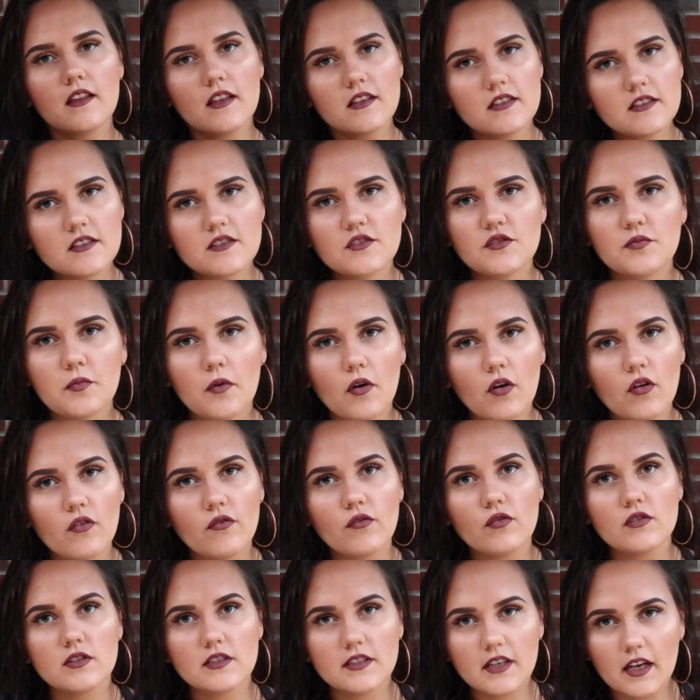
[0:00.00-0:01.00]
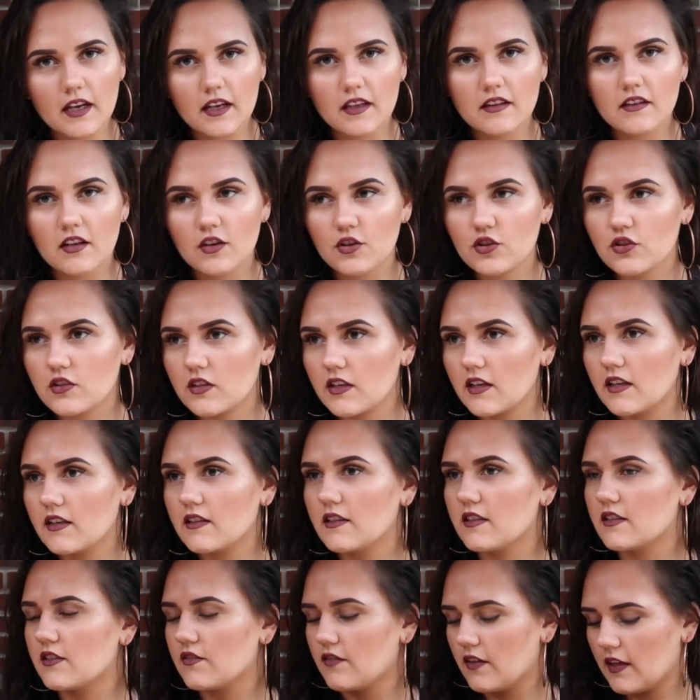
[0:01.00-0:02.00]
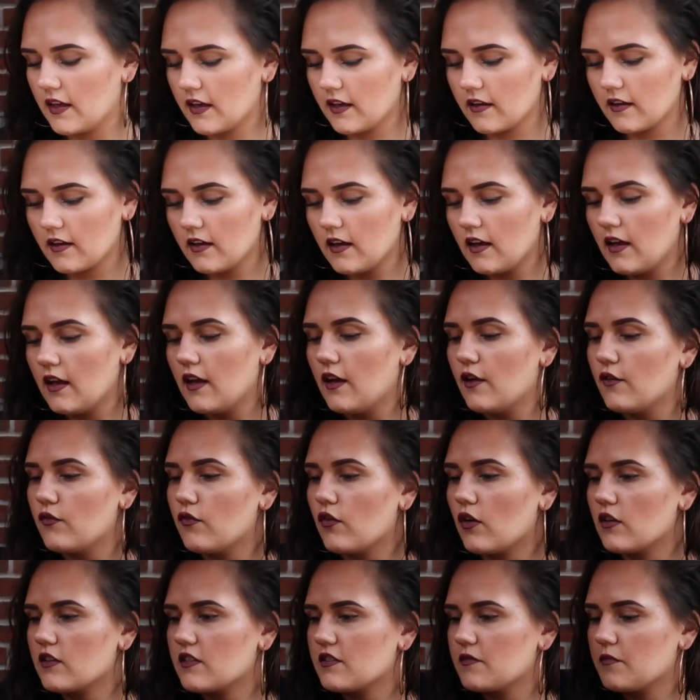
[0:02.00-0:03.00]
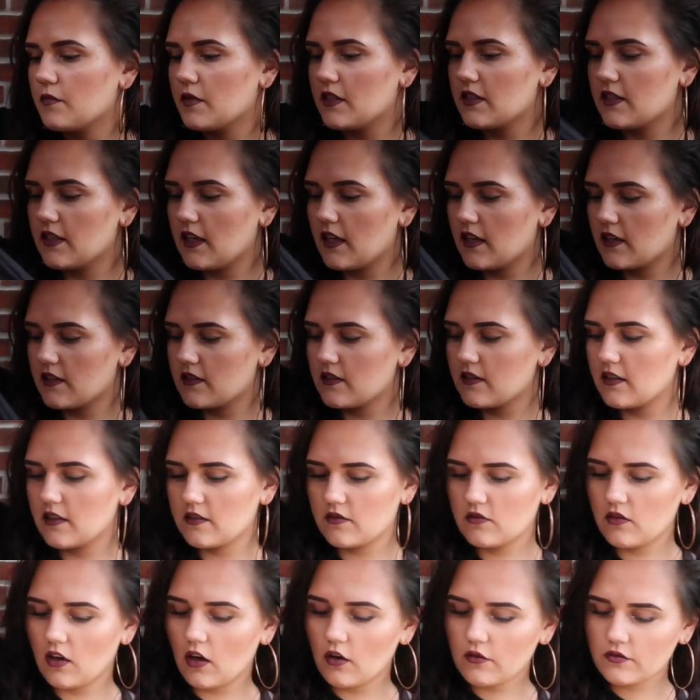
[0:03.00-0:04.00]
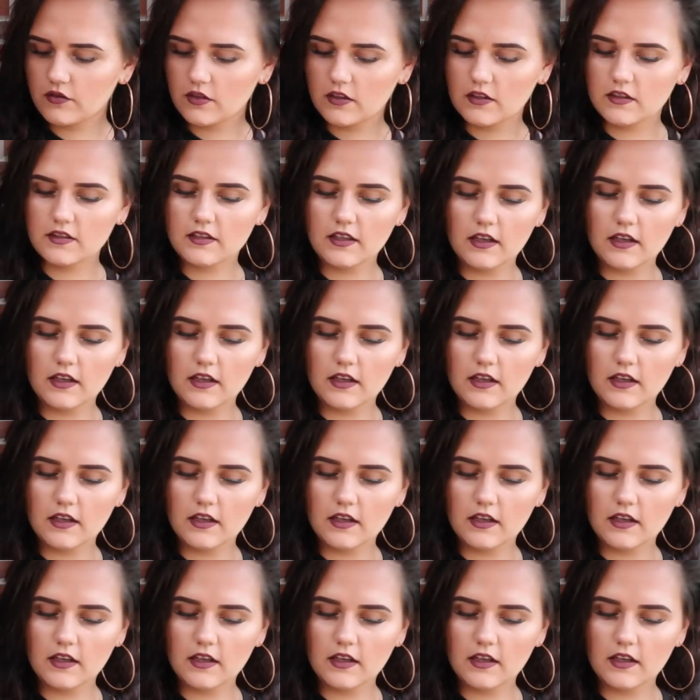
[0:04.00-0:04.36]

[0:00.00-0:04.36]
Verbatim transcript: das ist ein Spruch, wo ich sehr hinterstehe. Deswegen freut es mich sehr, dass da so drauf draufsteht.